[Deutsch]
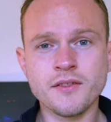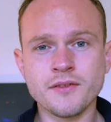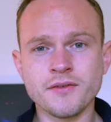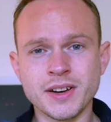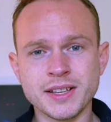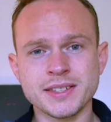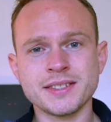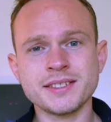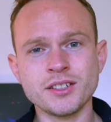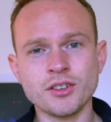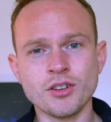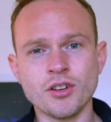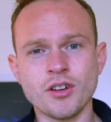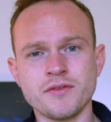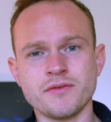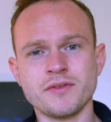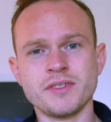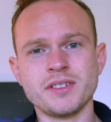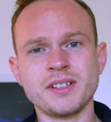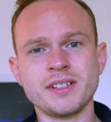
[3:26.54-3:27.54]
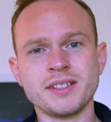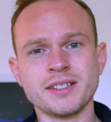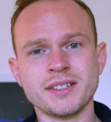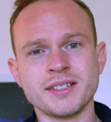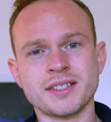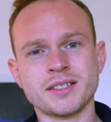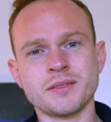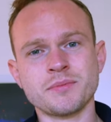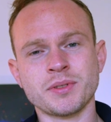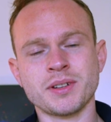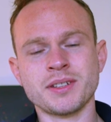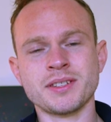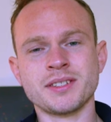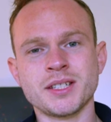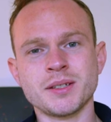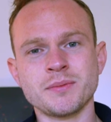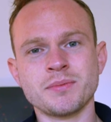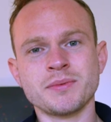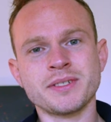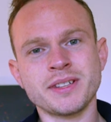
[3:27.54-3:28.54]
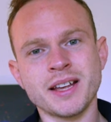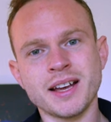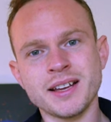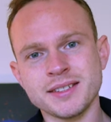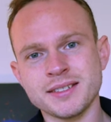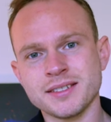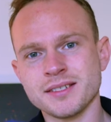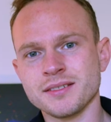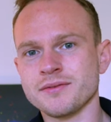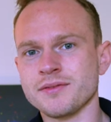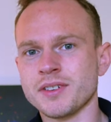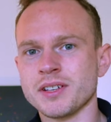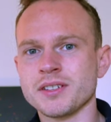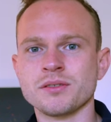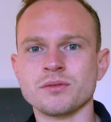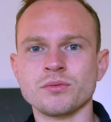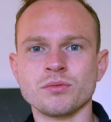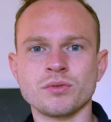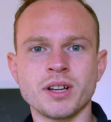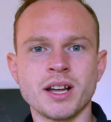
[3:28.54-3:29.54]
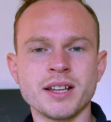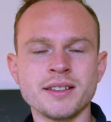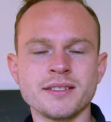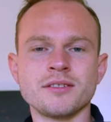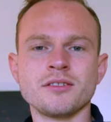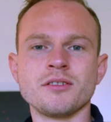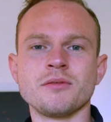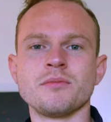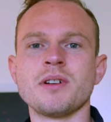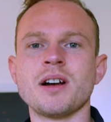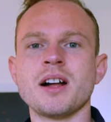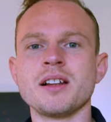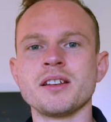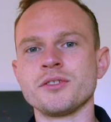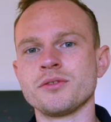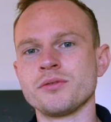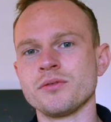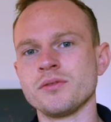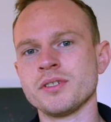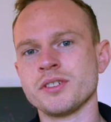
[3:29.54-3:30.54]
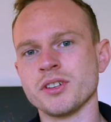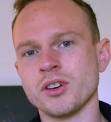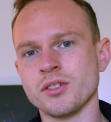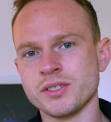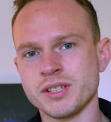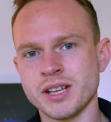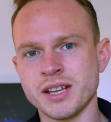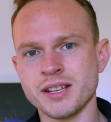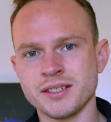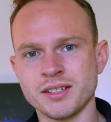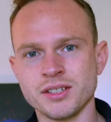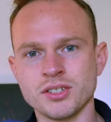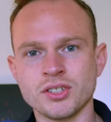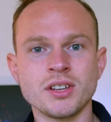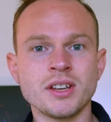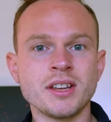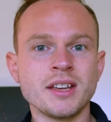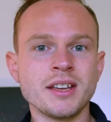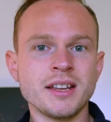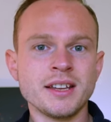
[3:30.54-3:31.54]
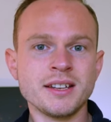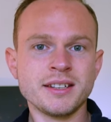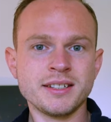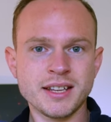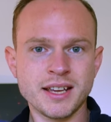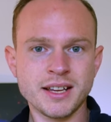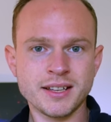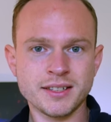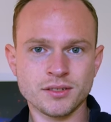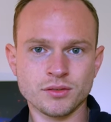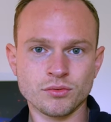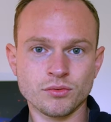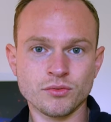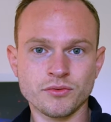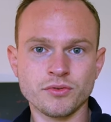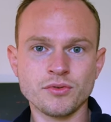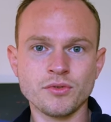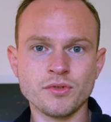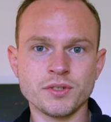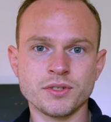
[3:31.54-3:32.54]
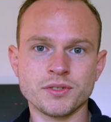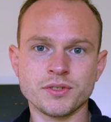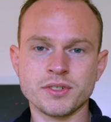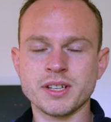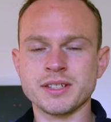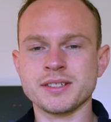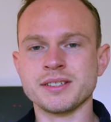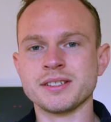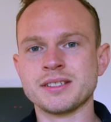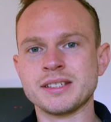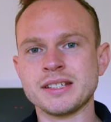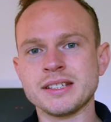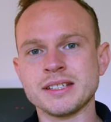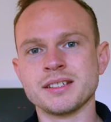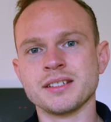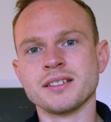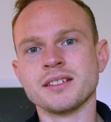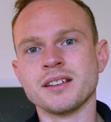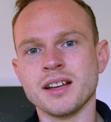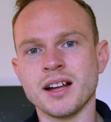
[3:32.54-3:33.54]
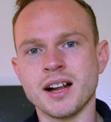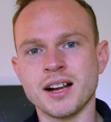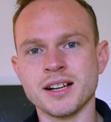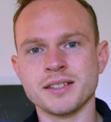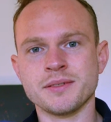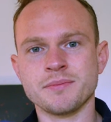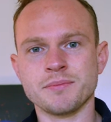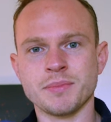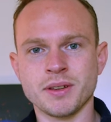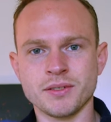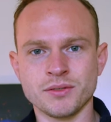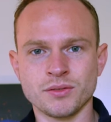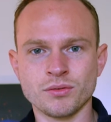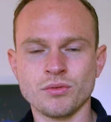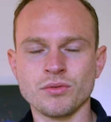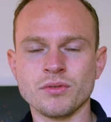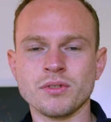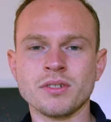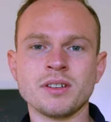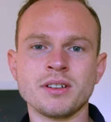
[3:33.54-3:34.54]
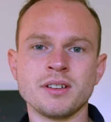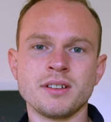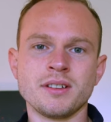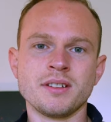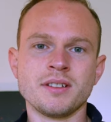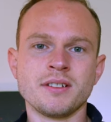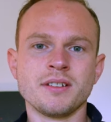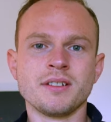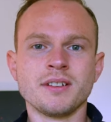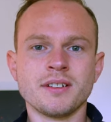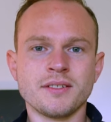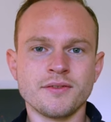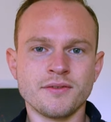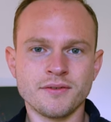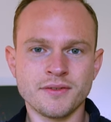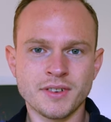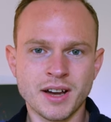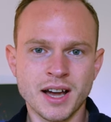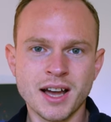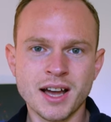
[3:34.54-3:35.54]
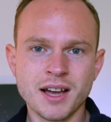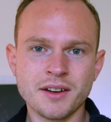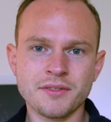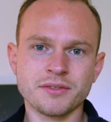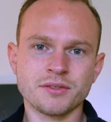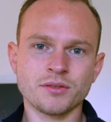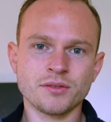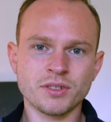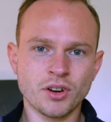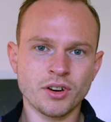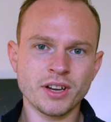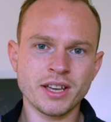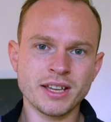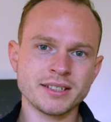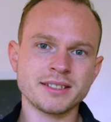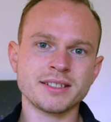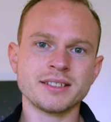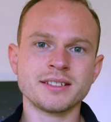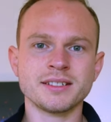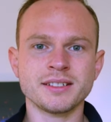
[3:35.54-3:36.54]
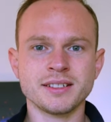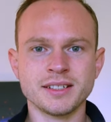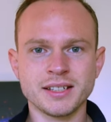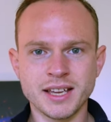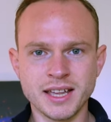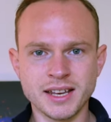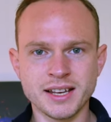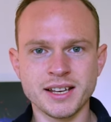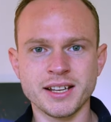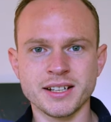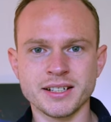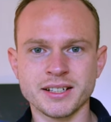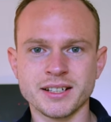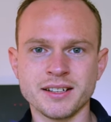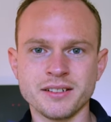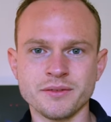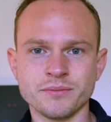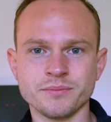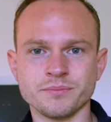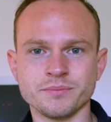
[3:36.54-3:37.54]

Was sie hören will, ist im Prinzip das, was du ganz normal, natürlich, authentisch denkst und fühlst, sodass sie dich als Person wahrhaft und auch echt kennenlernen kann.